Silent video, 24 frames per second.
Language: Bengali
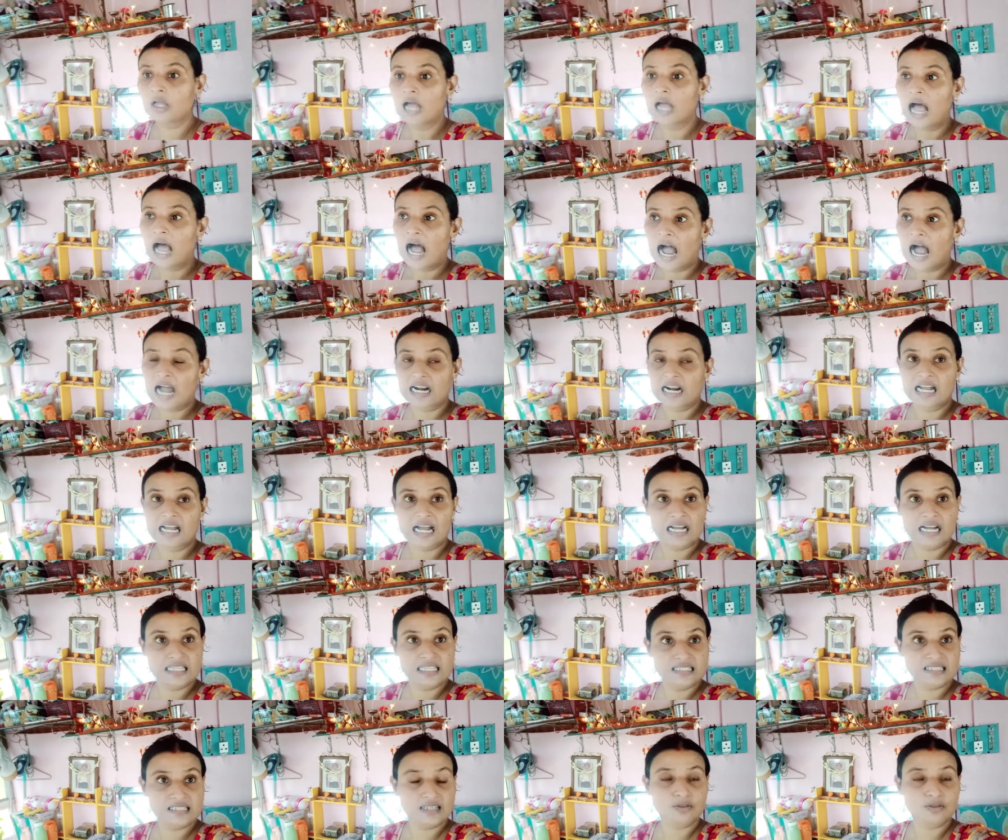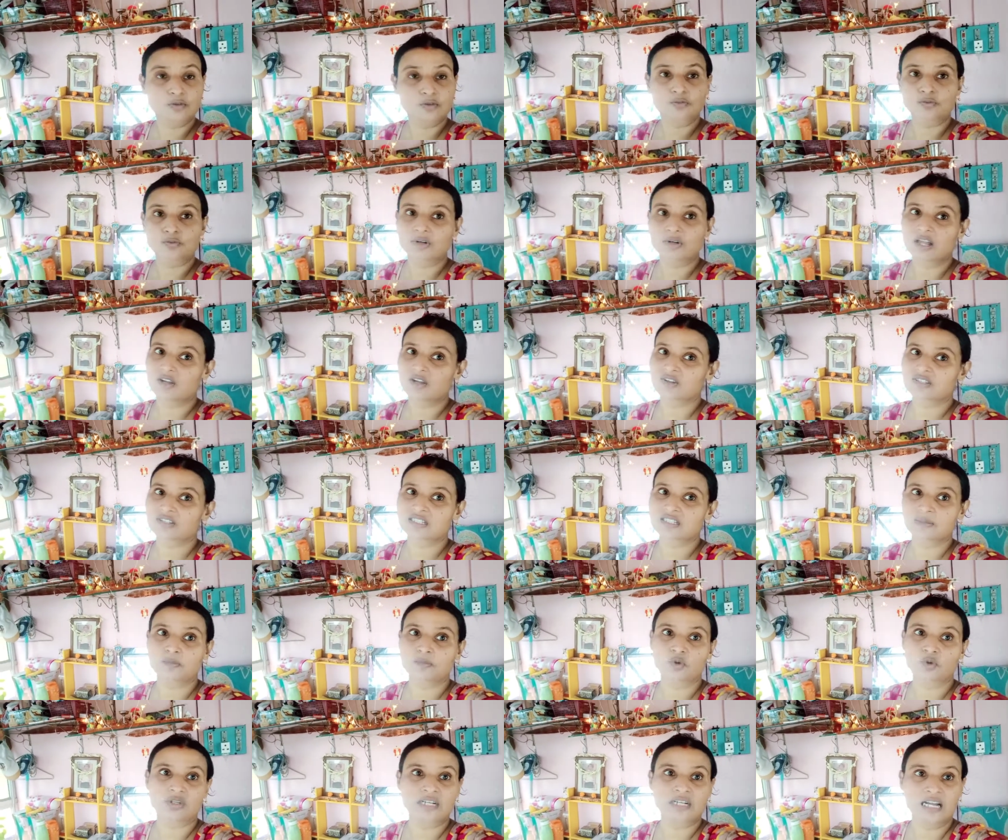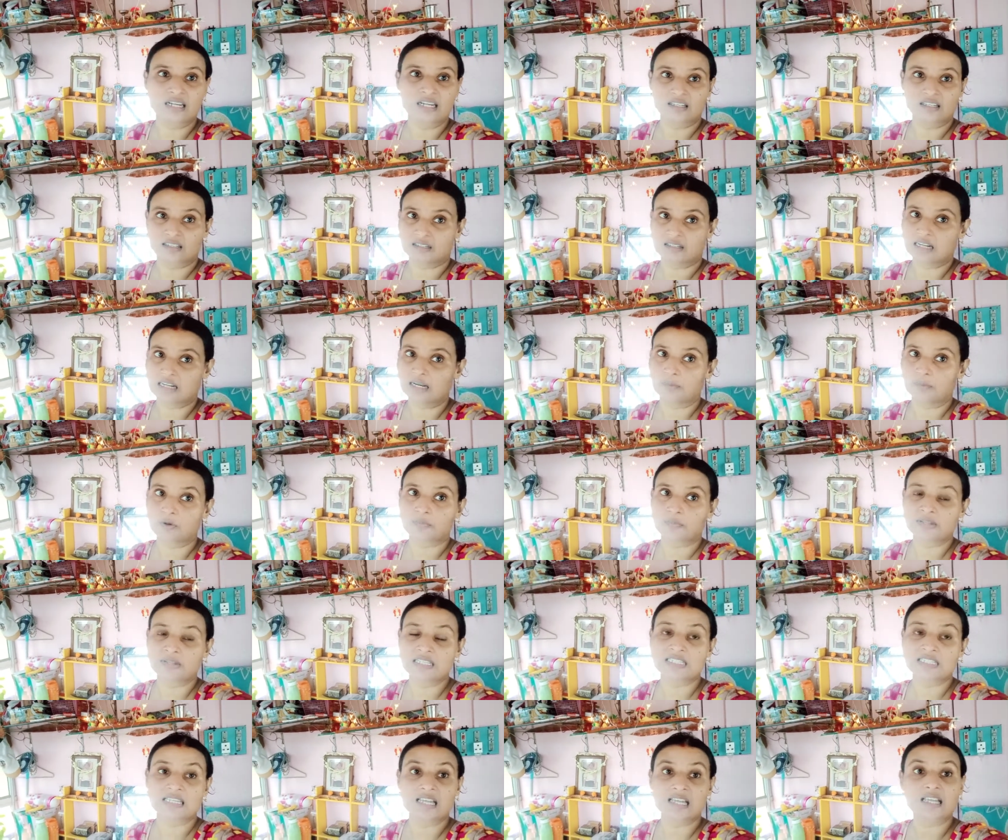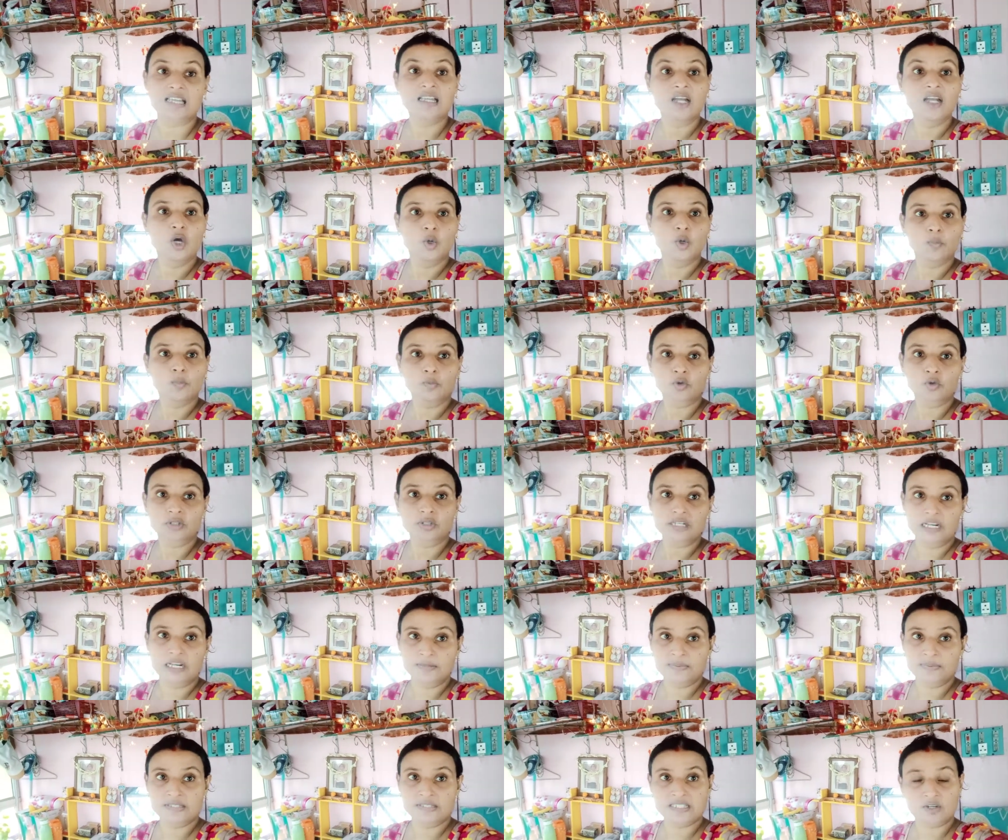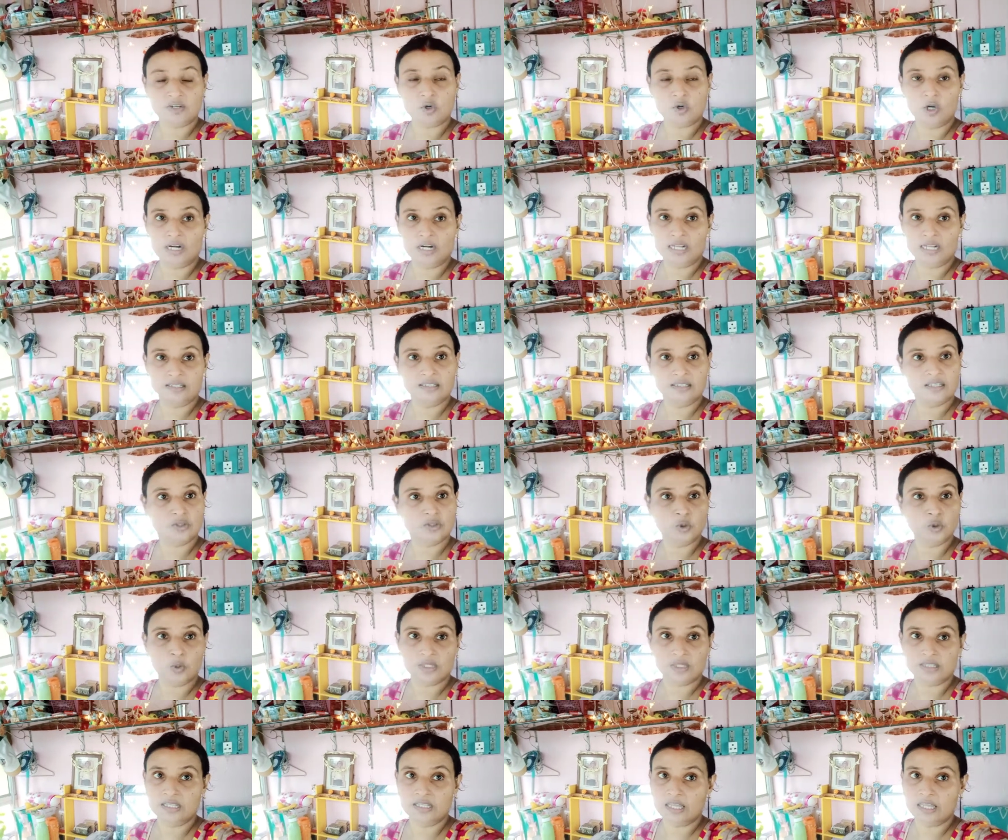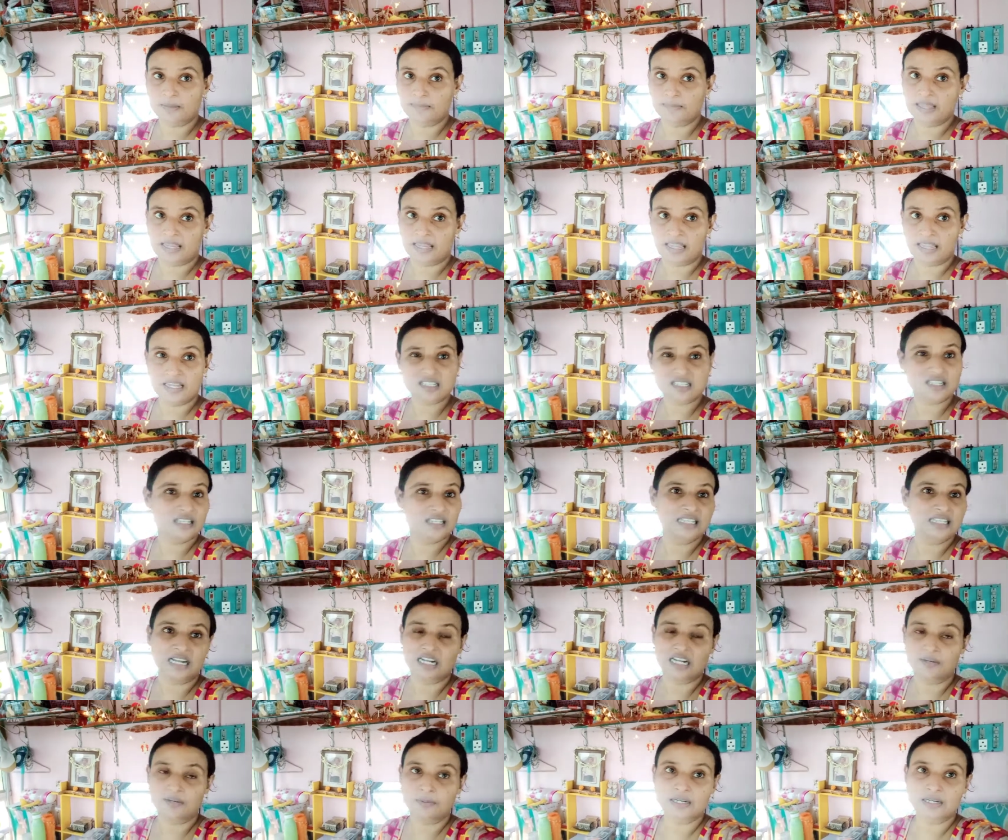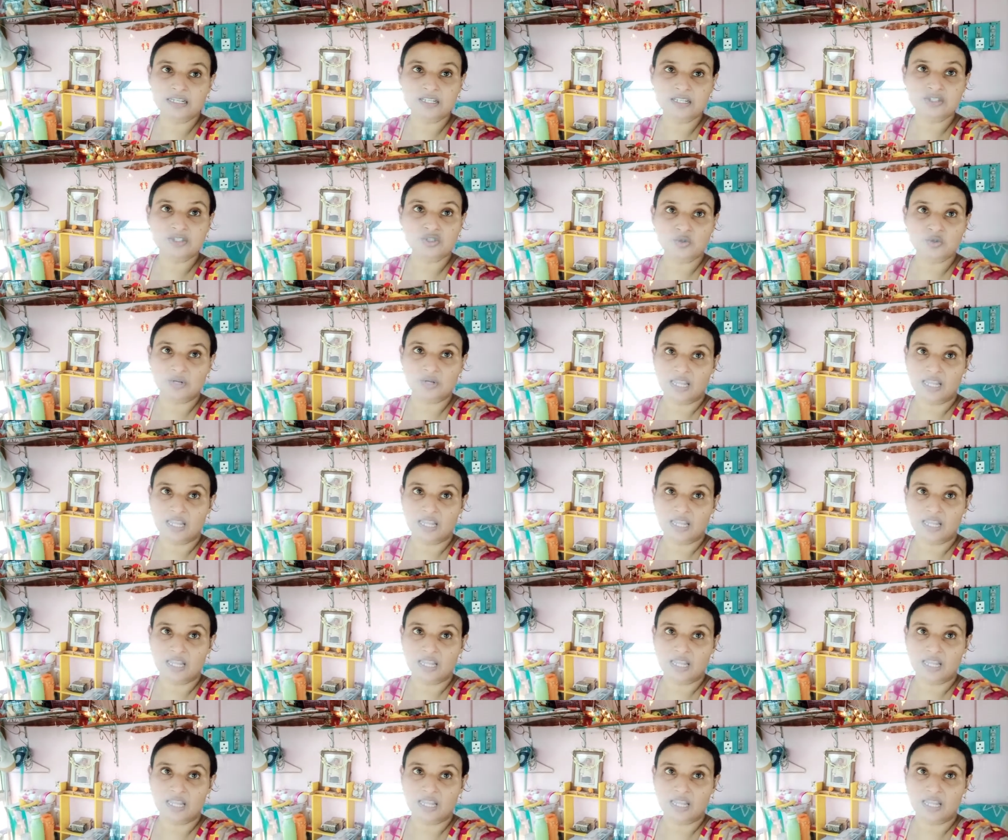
আর আজকে দুপুরে হচ্ছে মুগ ডাল খাবো ভিজে মুগ ডাল পিসে কলা দিয়ে দই দিয়ে মেখে সেটা দেখাবার কিছু নেই